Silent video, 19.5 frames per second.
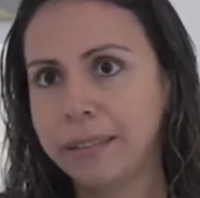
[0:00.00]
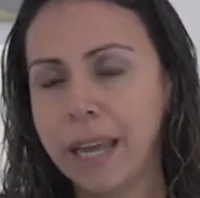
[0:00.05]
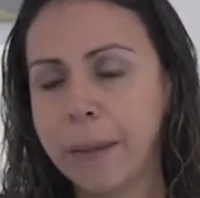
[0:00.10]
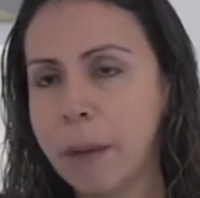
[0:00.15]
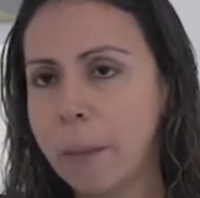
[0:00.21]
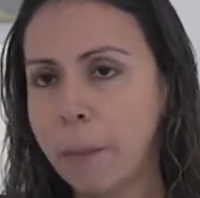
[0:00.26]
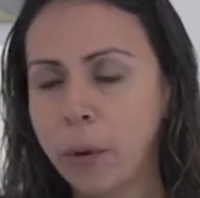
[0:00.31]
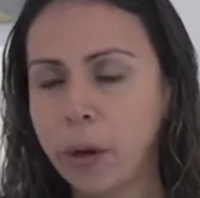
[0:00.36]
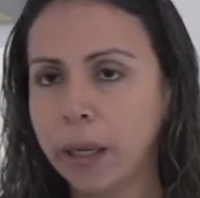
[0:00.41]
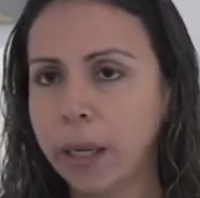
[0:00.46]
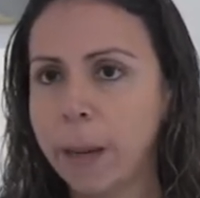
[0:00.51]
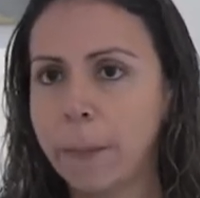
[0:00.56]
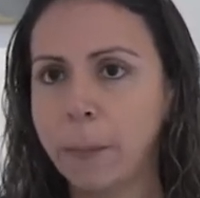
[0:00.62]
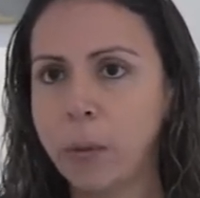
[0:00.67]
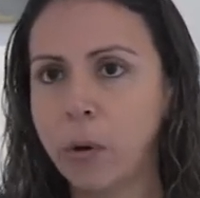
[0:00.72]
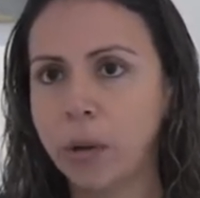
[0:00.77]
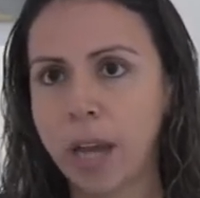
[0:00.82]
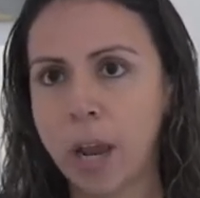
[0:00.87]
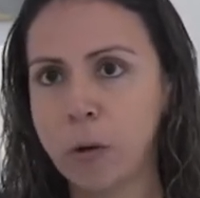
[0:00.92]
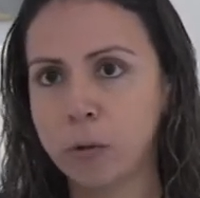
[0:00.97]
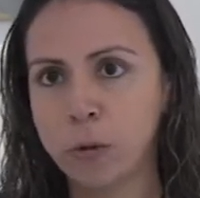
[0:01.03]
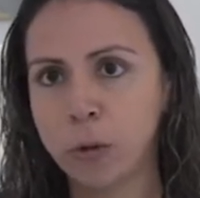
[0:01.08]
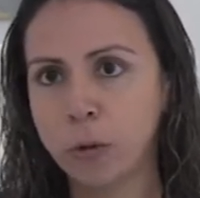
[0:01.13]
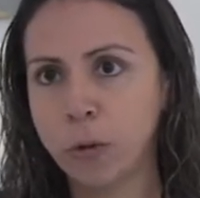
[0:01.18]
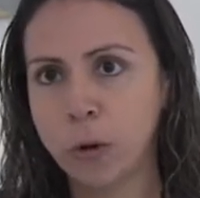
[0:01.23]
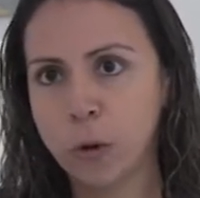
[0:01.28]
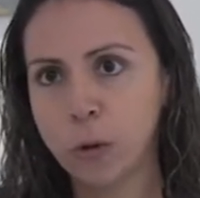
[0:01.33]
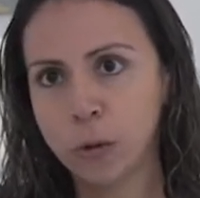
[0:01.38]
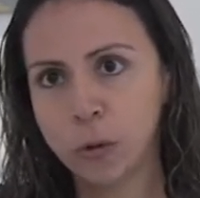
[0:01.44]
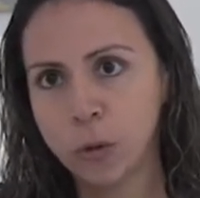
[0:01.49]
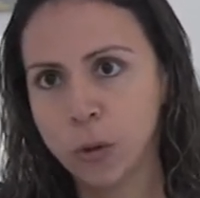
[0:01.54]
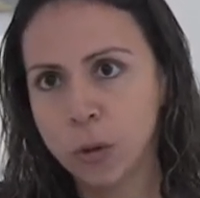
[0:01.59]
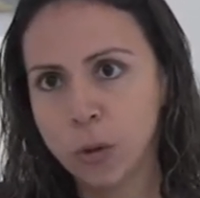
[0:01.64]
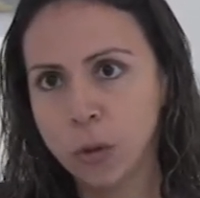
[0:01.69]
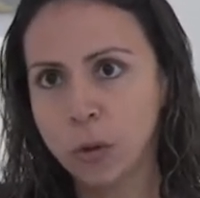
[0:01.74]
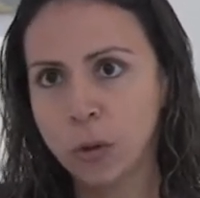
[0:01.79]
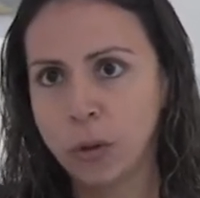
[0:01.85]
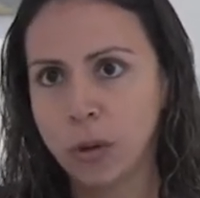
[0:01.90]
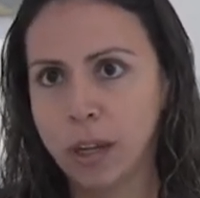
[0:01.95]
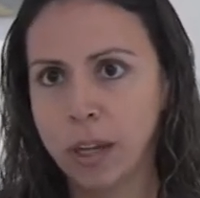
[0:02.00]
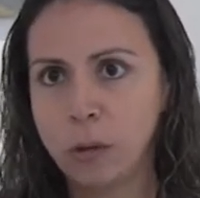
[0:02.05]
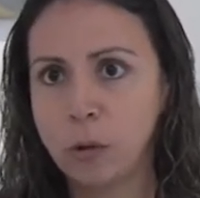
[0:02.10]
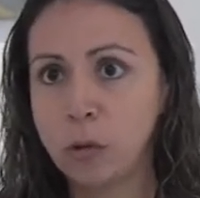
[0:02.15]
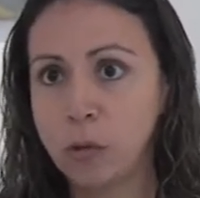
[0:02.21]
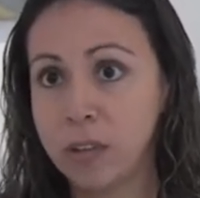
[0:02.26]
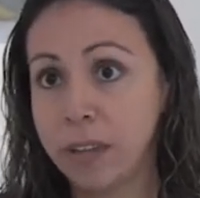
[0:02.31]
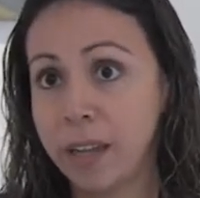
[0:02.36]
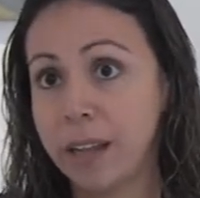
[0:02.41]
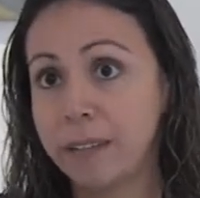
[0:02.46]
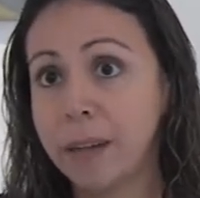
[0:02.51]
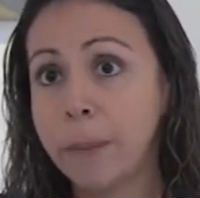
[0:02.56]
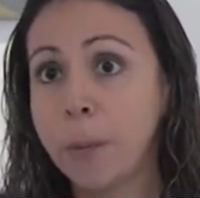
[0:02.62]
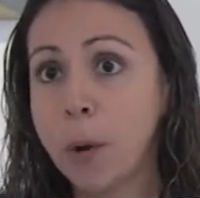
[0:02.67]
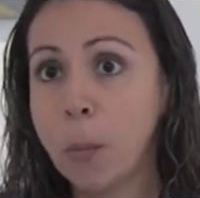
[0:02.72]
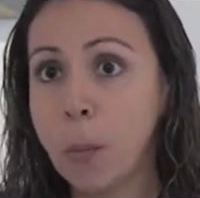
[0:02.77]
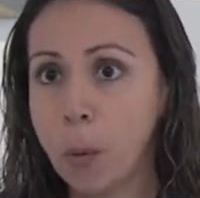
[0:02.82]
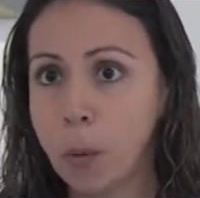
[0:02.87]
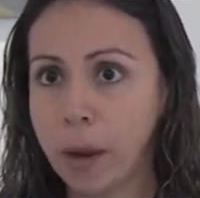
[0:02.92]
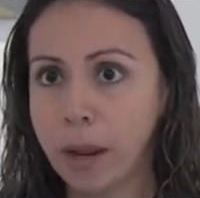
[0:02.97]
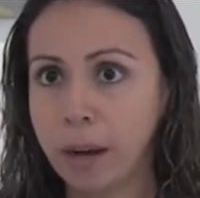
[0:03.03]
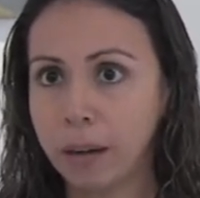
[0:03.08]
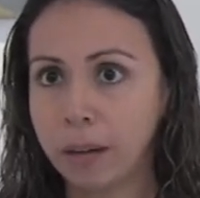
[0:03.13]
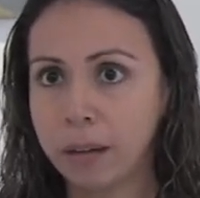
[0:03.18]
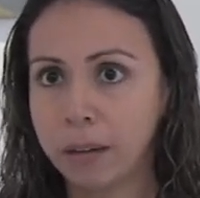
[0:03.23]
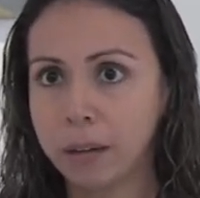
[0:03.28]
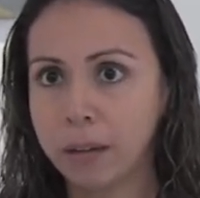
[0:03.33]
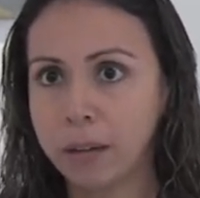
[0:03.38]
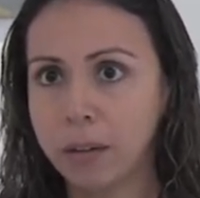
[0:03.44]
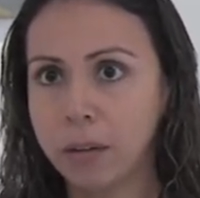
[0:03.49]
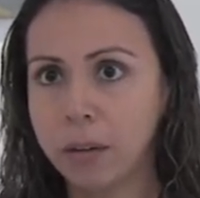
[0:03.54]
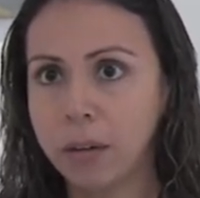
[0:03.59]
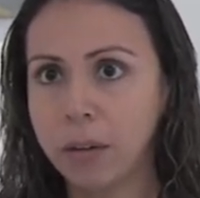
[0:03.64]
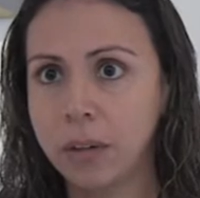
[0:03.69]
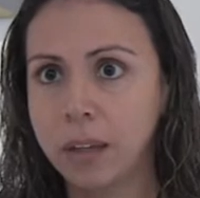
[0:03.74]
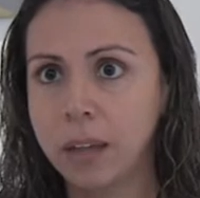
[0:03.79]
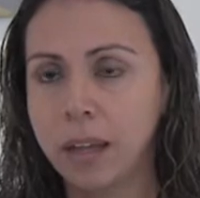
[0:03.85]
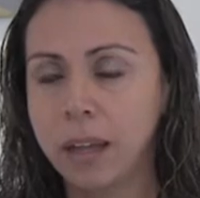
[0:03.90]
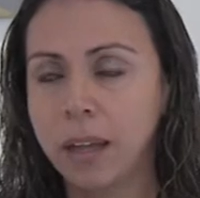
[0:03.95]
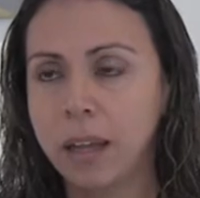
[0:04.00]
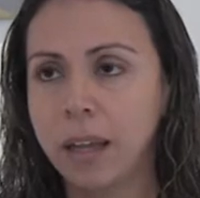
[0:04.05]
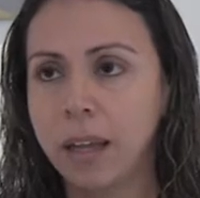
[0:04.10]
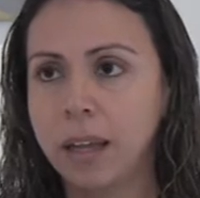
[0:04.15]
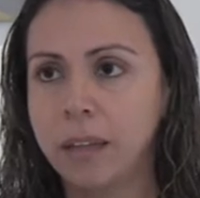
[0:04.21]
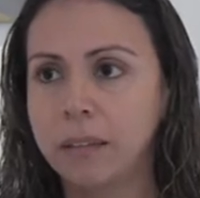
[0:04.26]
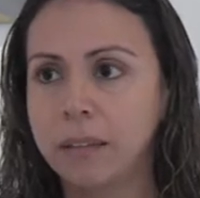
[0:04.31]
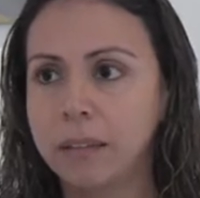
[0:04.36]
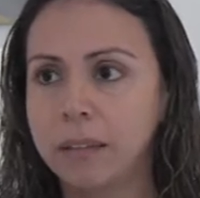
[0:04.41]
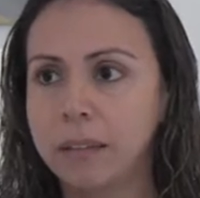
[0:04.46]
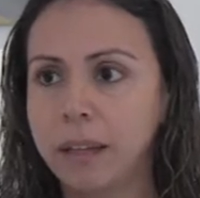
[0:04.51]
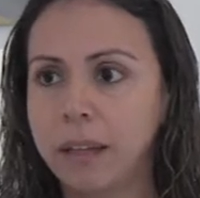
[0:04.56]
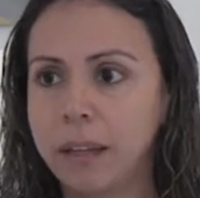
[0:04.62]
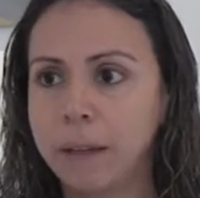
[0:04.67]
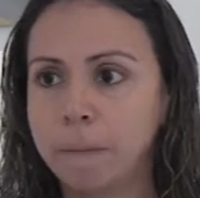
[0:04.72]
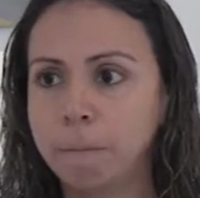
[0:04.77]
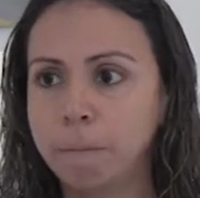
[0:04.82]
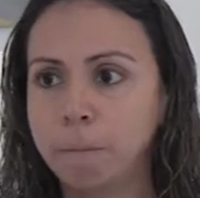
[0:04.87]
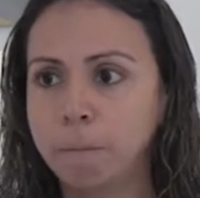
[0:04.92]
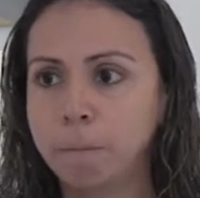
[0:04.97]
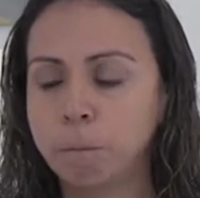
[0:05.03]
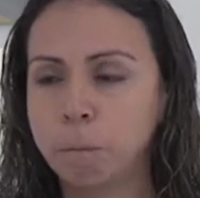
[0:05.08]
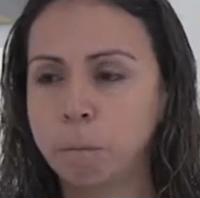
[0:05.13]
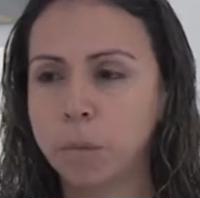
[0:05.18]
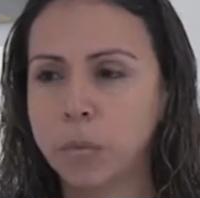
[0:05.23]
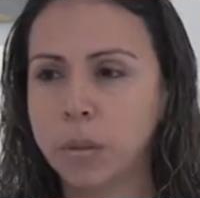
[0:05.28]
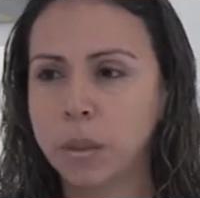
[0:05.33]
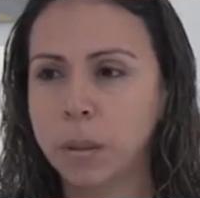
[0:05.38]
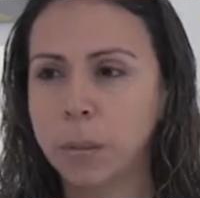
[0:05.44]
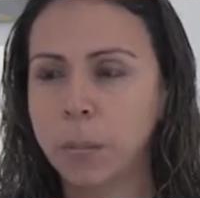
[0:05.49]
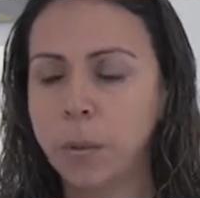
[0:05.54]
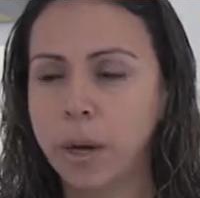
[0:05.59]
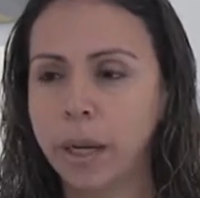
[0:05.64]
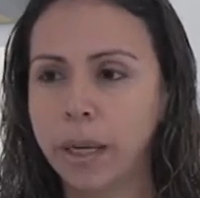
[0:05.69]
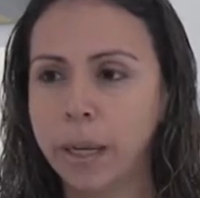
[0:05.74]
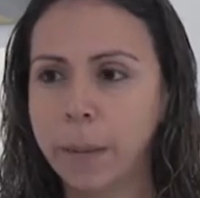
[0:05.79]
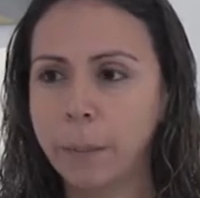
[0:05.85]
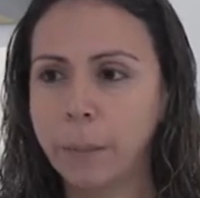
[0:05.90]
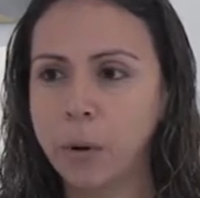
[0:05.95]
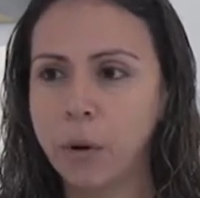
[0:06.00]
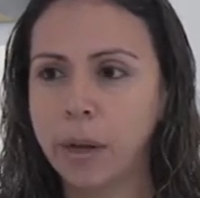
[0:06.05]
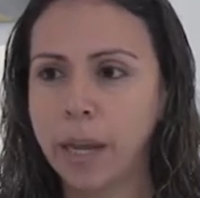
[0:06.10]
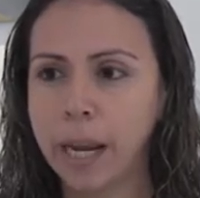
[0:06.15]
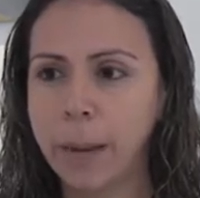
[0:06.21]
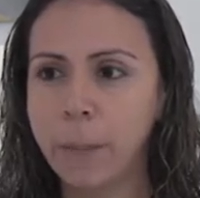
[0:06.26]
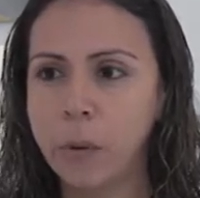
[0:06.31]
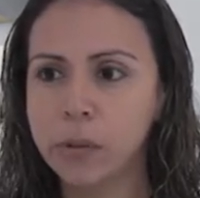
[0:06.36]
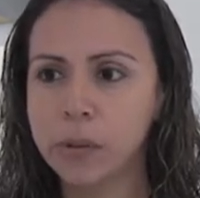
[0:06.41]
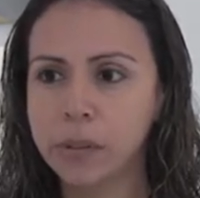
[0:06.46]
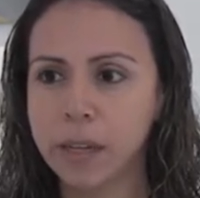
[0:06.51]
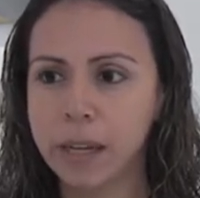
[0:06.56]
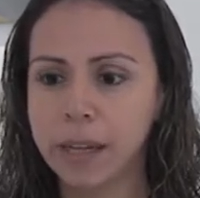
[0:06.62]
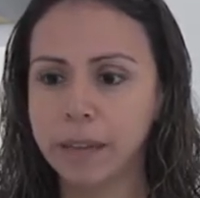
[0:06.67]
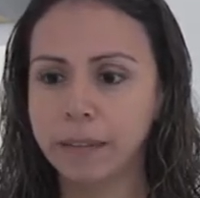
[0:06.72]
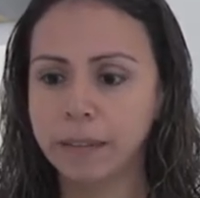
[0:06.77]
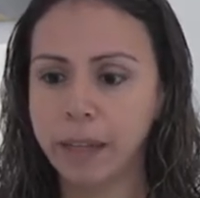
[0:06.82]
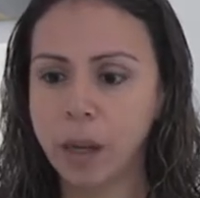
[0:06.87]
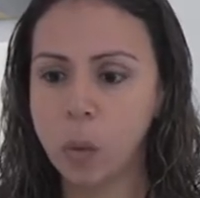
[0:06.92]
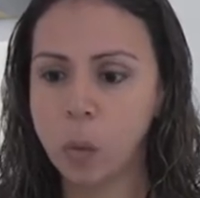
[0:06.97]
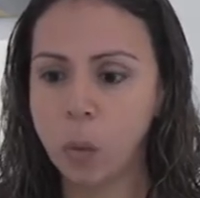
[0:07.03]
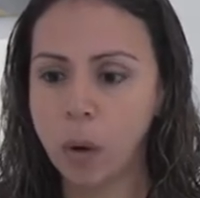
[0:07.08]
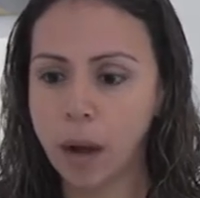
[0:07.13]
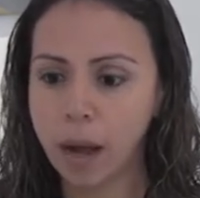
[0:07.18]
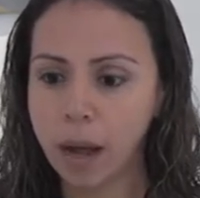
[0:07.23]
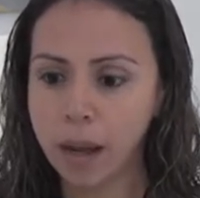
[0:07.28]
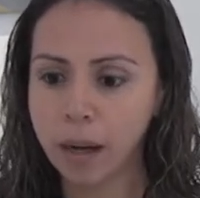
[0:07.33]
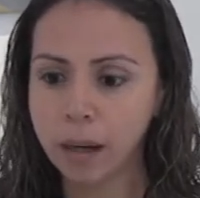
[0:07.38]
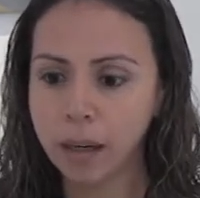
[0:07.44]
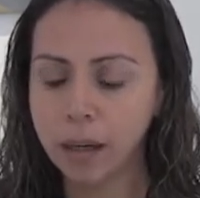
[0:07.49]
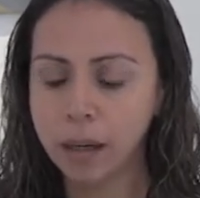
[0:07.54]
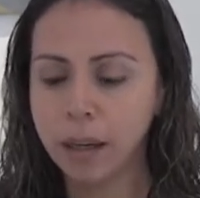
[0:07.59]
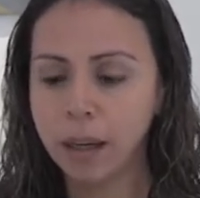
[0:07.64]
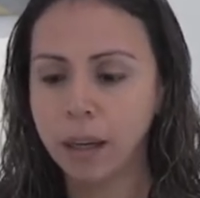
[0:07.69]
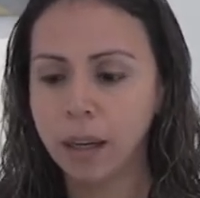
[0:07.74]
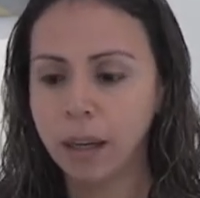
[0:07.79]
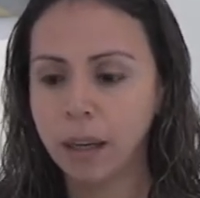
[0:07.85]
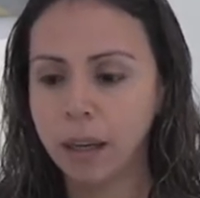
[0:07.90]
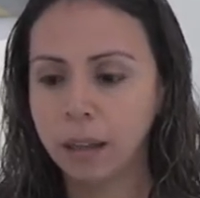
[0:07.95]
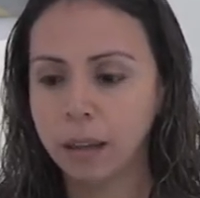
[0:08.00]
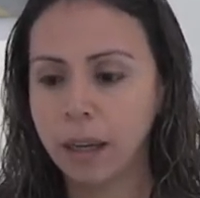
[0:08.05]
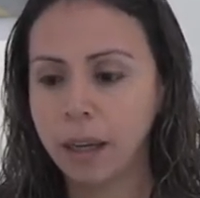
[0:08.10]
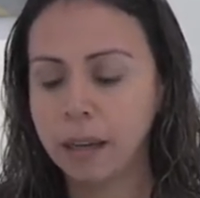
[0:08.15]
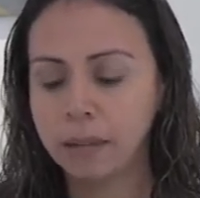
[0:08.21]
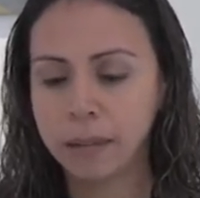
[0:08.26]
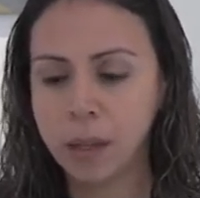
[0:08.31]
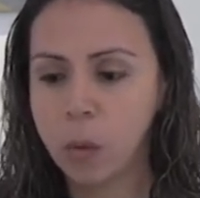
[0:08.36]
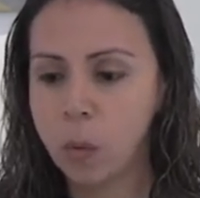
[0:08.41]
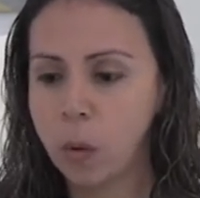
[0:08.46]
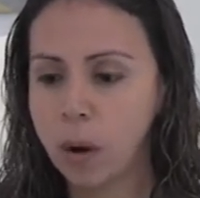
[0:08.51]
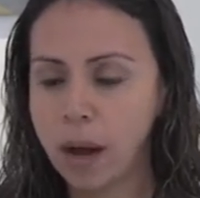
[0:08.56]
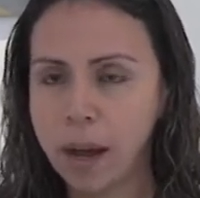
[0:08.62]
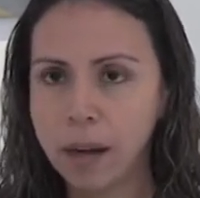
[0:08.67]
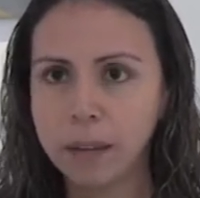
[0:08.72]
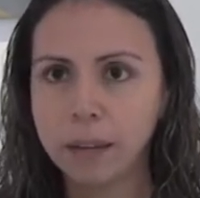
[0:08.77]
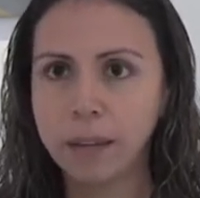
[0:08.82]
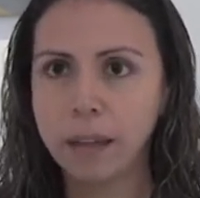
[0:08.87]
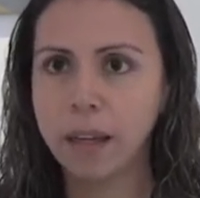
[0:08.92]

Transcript: temas, por ejemplo, que a nosotros eh, nos interesa promover, ¿no? Este, mm, por ejemplo, queremos que este lugar, que en este lugar